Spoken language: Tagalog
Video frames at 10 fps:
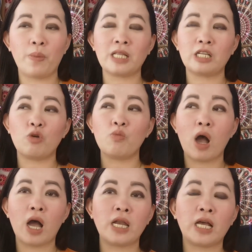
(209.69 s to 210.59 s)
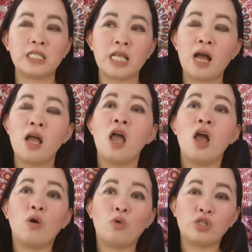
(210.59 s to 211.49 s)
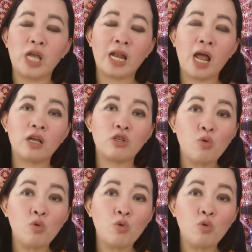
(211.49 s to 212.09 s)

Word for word: Pagtas kumuha ka ng isang kutsarang